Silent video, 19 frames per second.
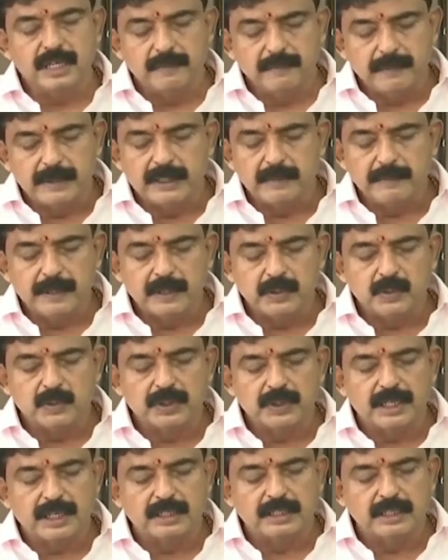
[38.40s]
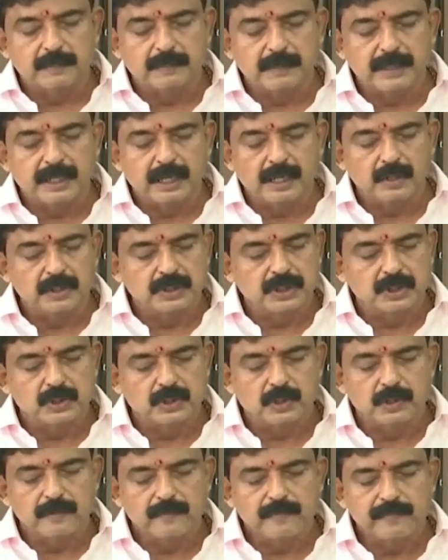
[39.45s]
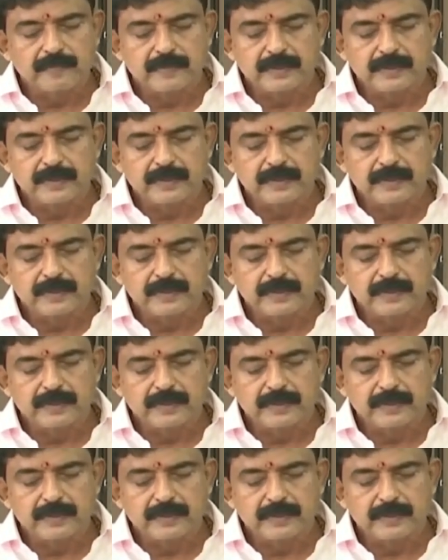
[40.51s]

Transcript: ఉండక ఇబ్బంది పడుతుంటారని చెప్పిన ఆలోచనతో